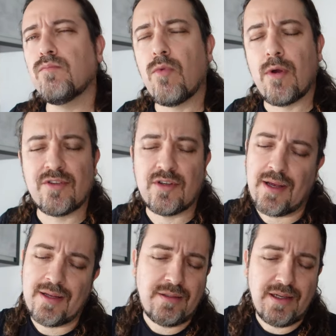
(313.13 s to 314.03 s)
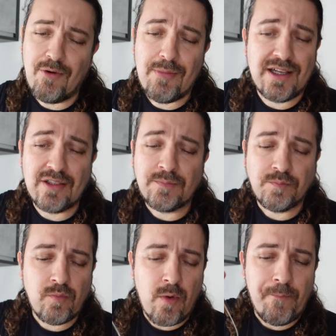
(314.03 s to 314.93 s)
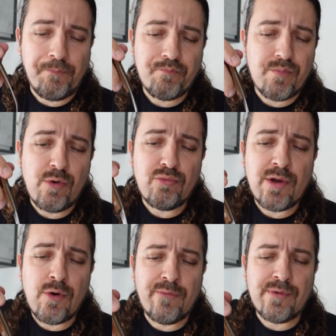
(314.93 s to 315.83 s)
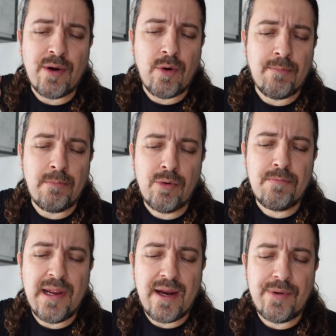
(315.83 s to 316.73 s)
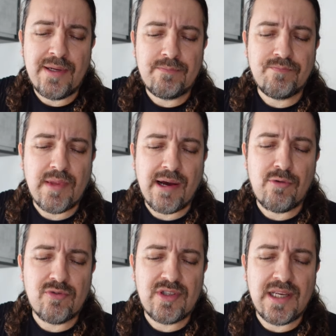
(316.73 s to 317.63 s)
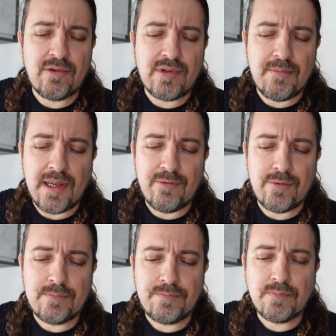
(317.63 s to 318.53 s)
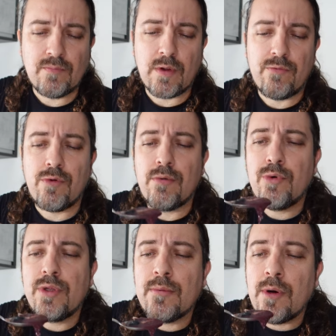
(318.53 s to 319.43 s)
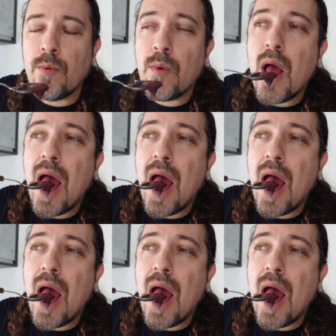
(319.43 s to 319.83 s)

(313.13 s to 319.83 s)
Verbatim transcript: Nossa, é, realmente não tem como ficar. Blueberry, aconselho também, viu? Ficou muito bom.